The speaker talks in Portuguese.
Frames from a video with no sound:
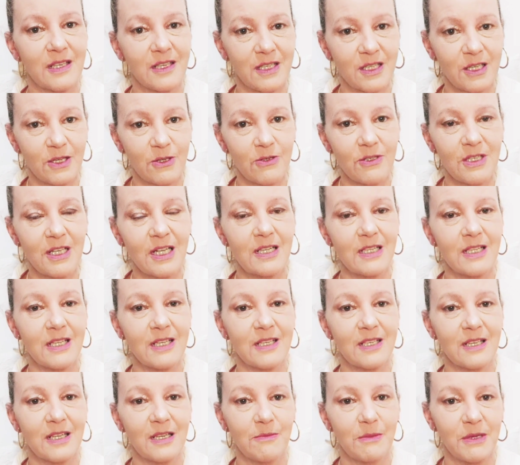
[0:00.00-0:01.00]
a Deus, ela está
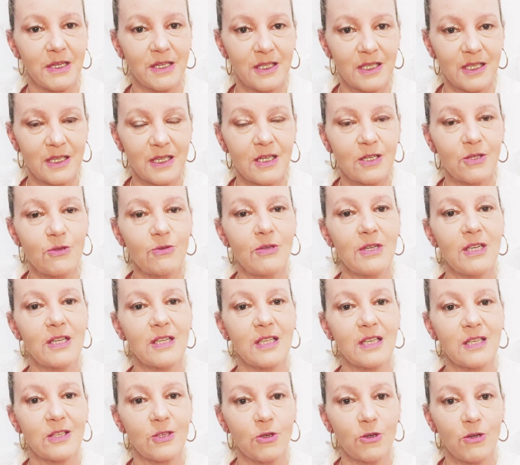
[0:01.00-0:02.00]
se alimentando, ela
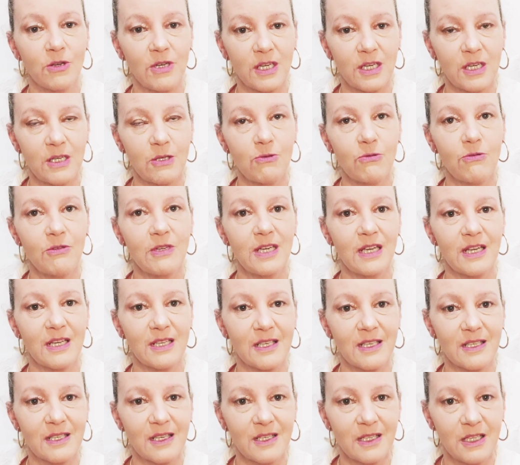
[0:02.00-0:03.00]
está sorrindo,
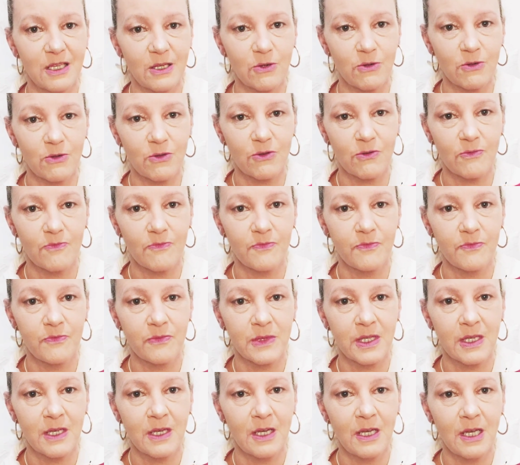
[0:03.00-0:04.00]
graças a Deus.
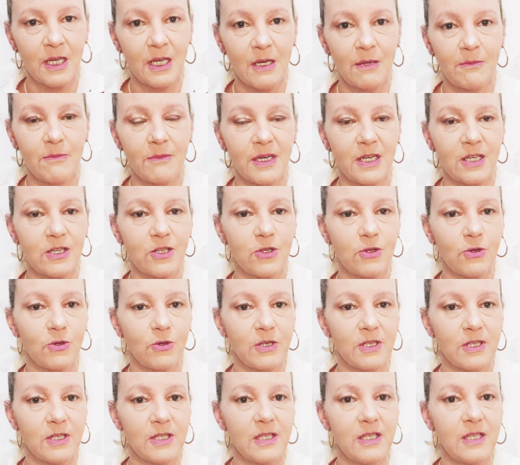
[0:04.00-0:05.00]
Mas
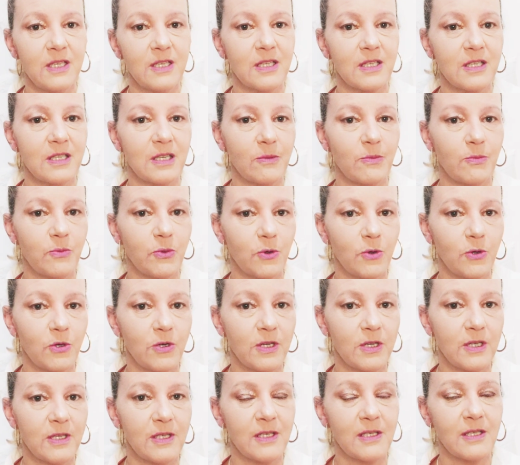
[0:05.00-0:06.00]
dois dias
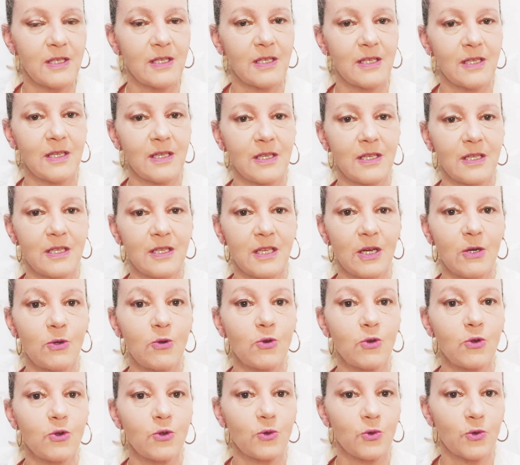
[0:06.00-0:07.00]
depois, dá um
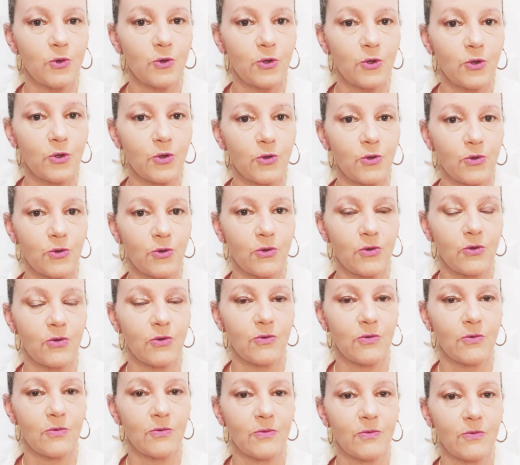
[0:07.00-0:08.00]
surto.
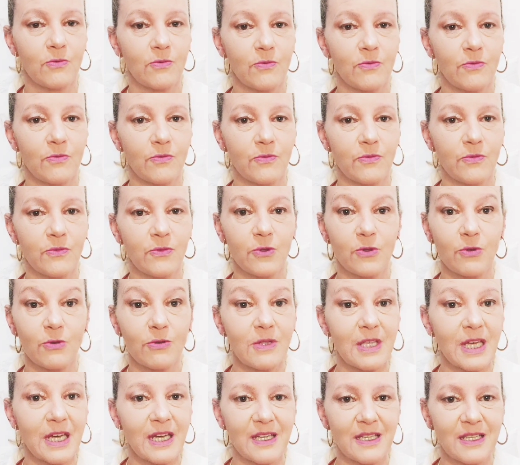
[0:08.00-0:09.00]
Do
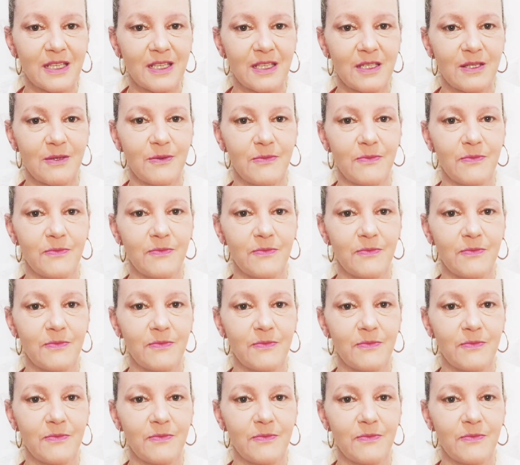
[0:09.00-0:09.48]
nada.